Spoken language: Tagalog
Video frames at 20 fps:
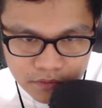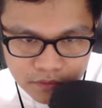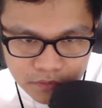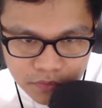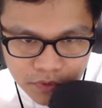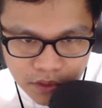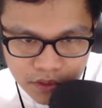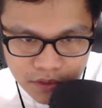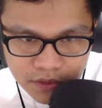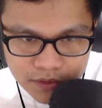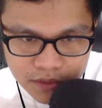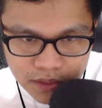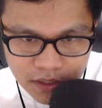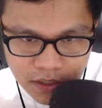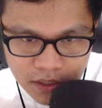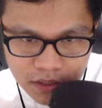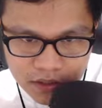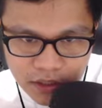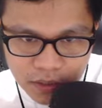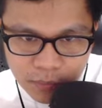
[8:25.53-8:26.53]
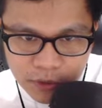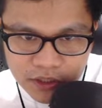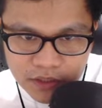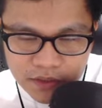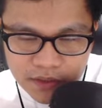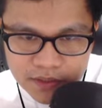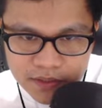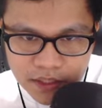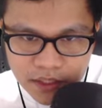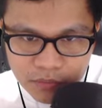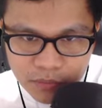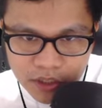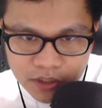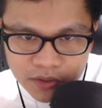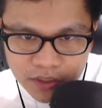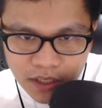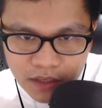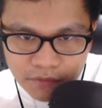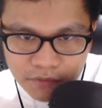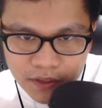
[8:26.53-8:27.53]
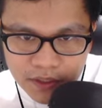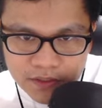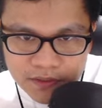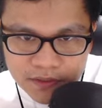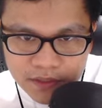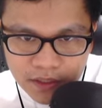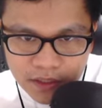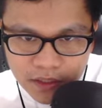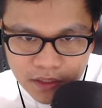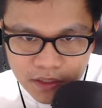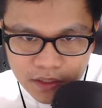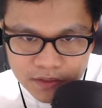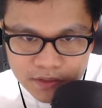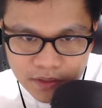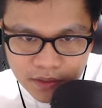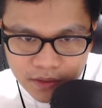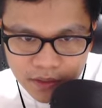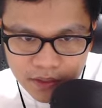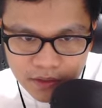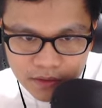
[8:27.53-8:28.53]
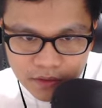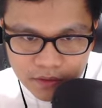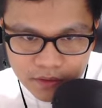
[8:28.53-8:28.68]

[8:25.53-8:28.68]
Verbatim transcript: Para hindi sila, dapat hindi sila mag-traffic sa, sa red.